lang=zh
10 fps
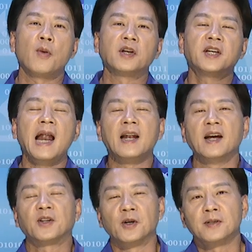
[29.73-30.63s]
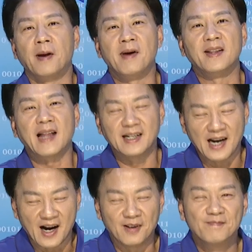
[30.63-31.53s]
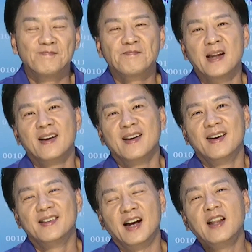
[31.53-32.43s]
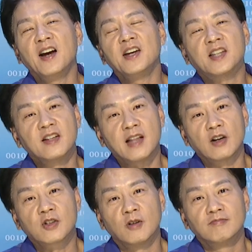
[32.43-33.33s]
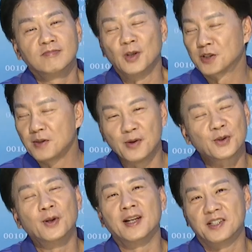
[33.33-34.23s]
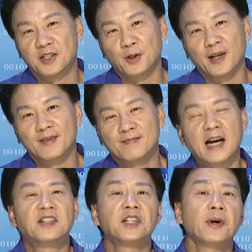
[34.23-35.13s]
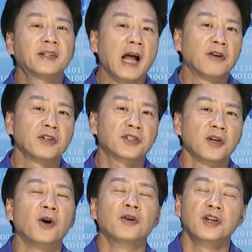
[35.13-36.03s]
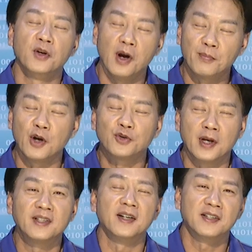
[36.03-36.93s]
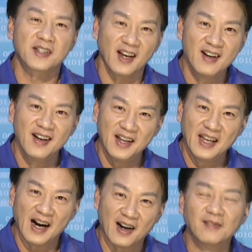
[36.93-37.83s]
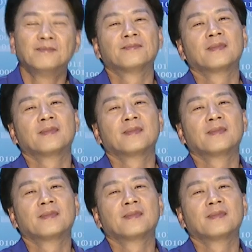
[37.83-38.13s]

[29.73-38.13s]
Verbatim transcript: 国亲爱的投资朋友们，大家好！人的一生当中有这么多的机会，当机会到的时候，你会不会选择成立豪？